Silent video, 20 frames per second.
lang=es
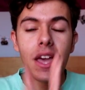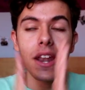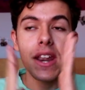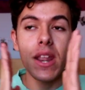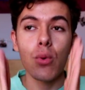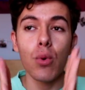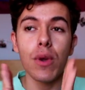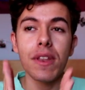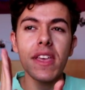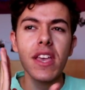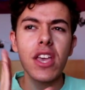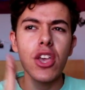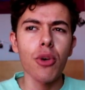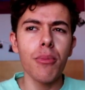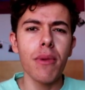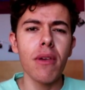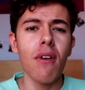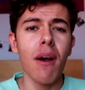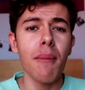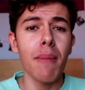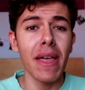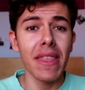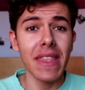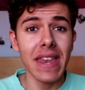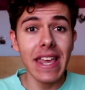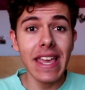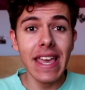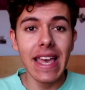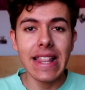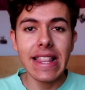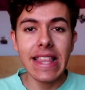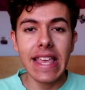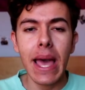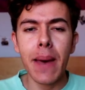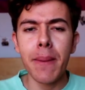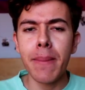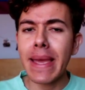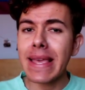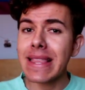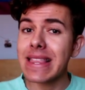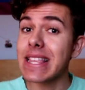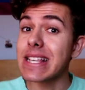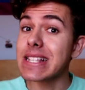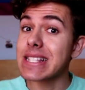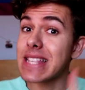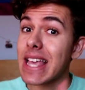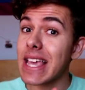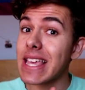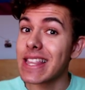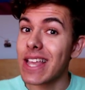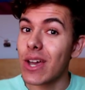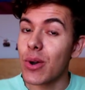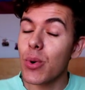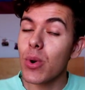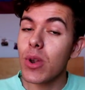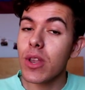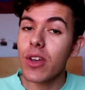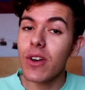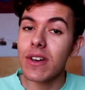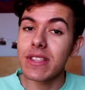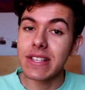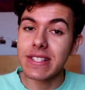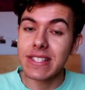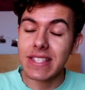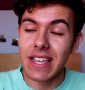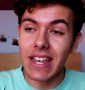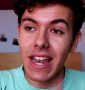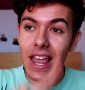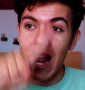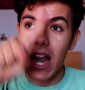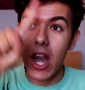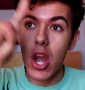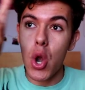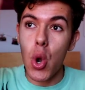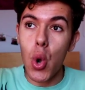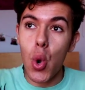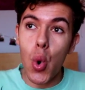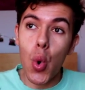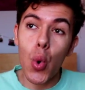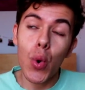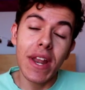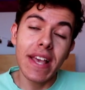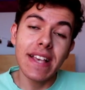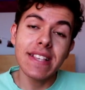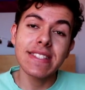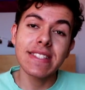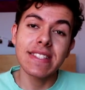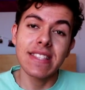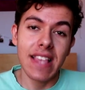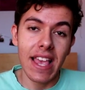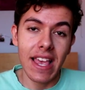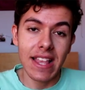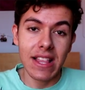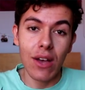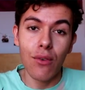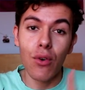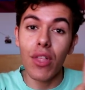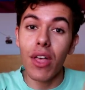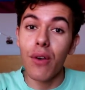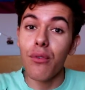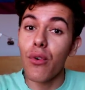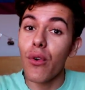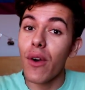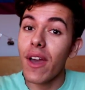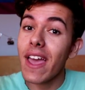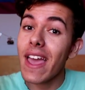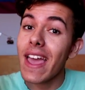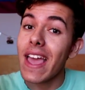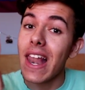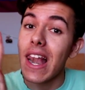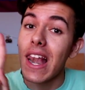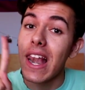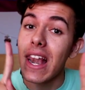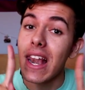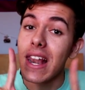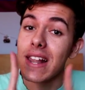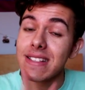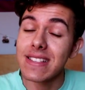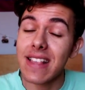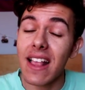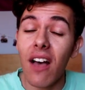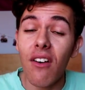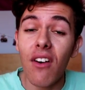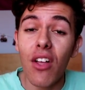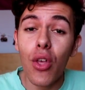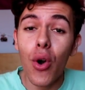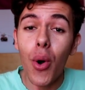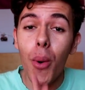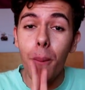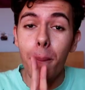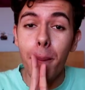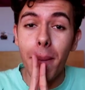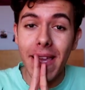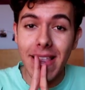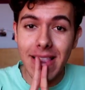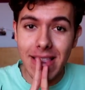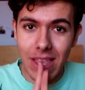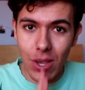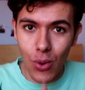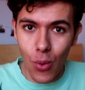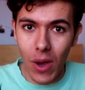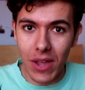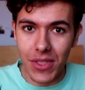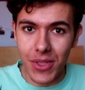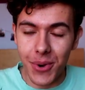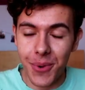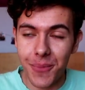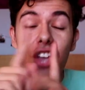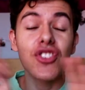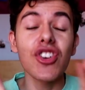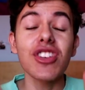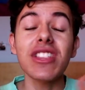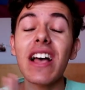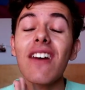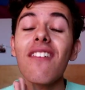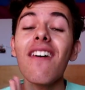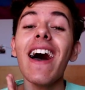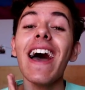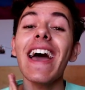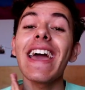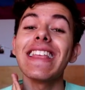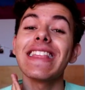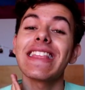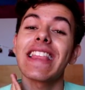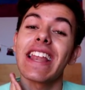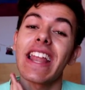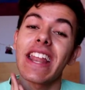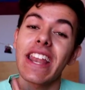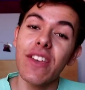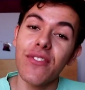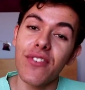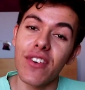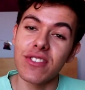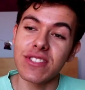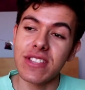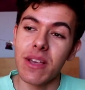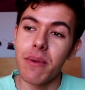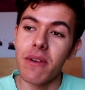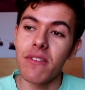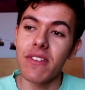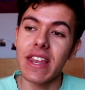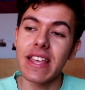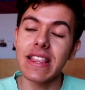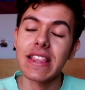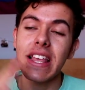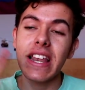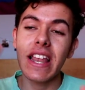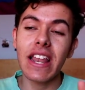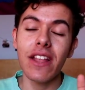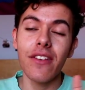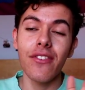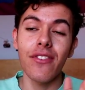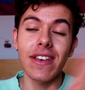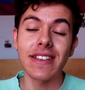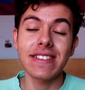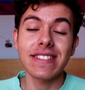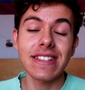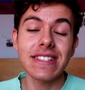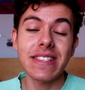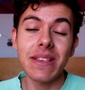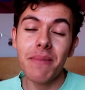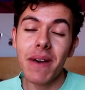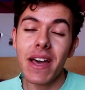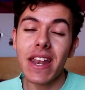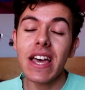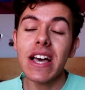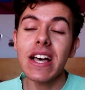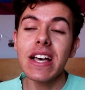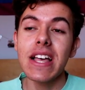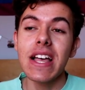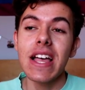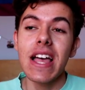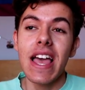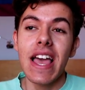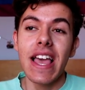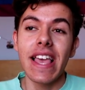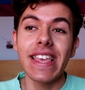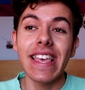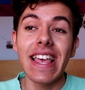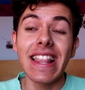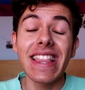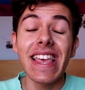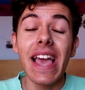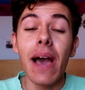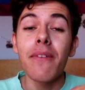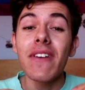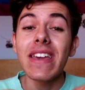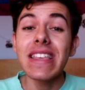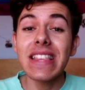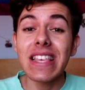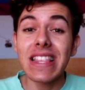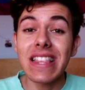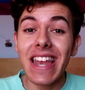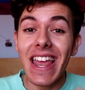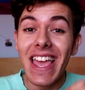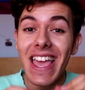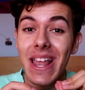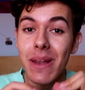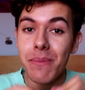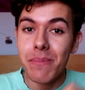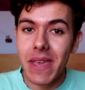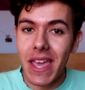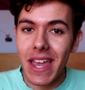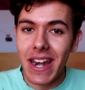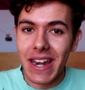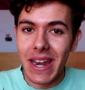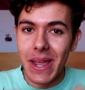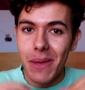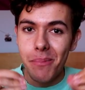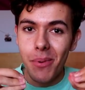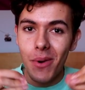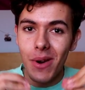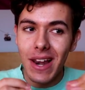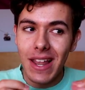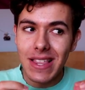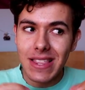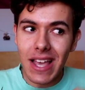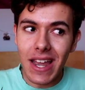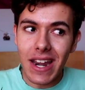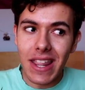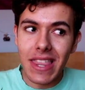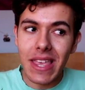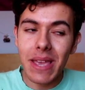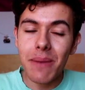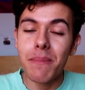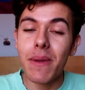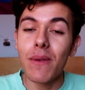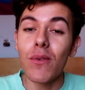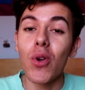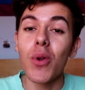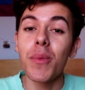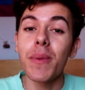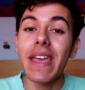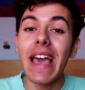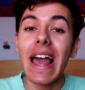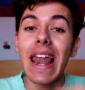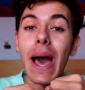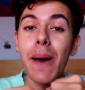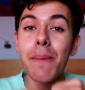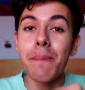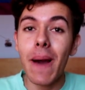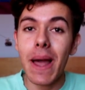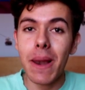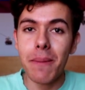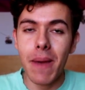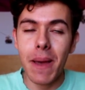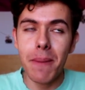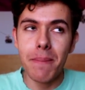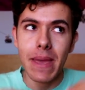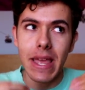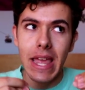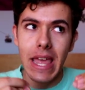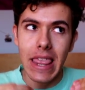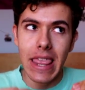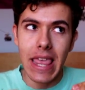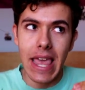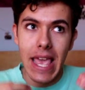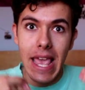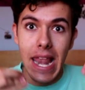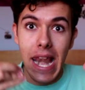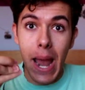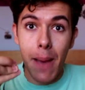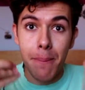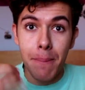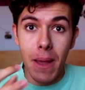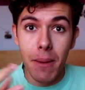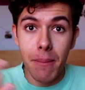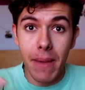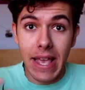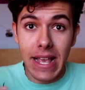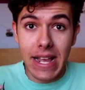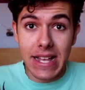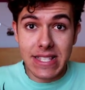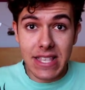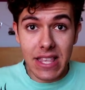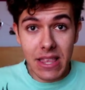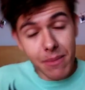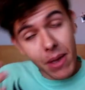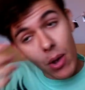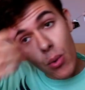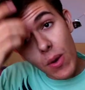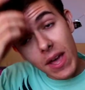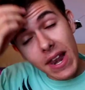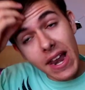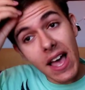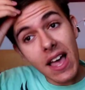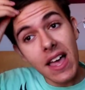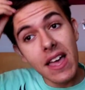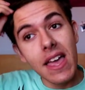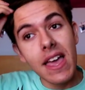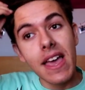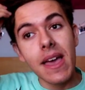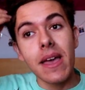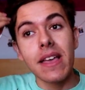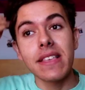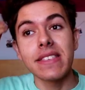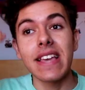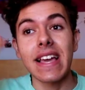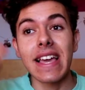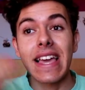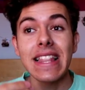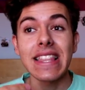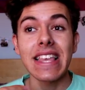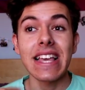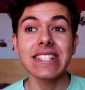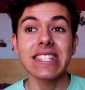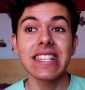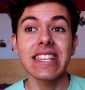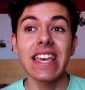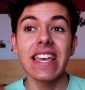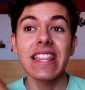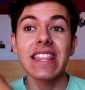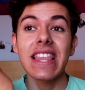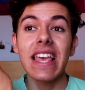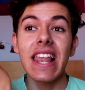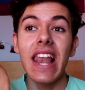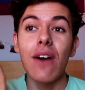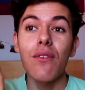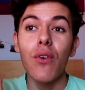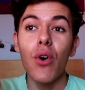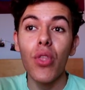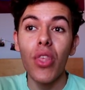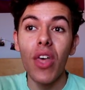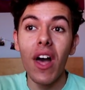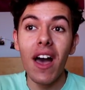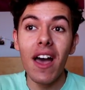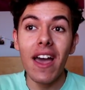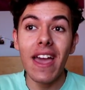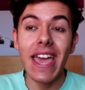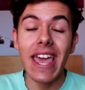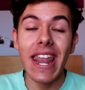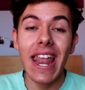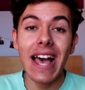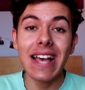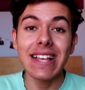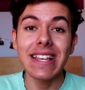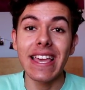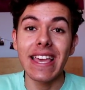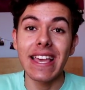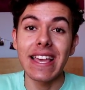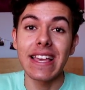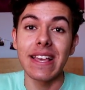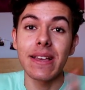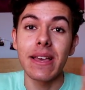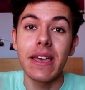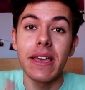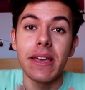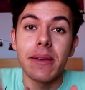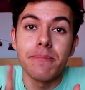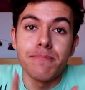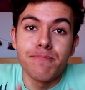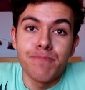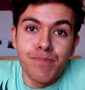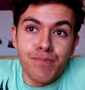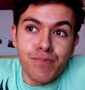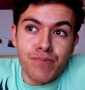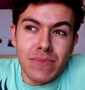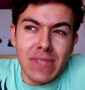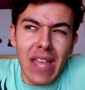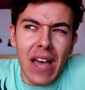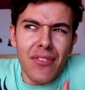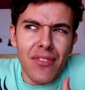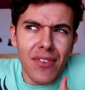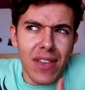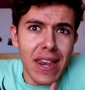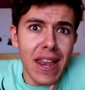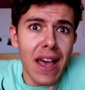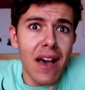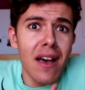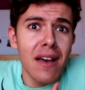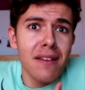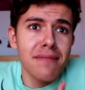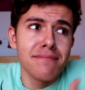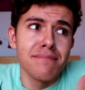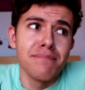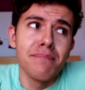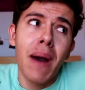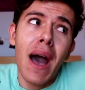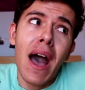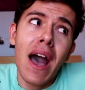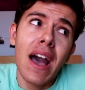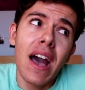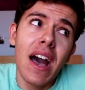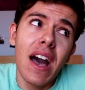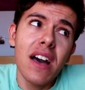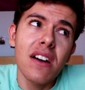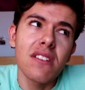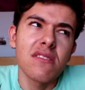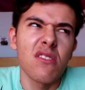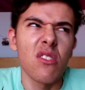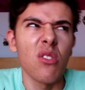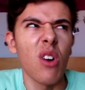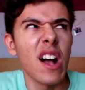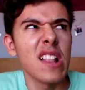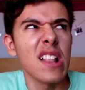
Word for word: Recuerden que yo me iba a Madrid el día 26 de julio, es decir, el lunes. Esta boda fue el sábado 24. Yo estaba en Tenerife, o sea, me vine en Tenerife esa semana y el día 23, el viernes por la tarde, me volví a Las Palmas, me quedé en Las Palmas en casa de mi abuela ya que al día siguiente la boda era eh, eh, Tafira Baja o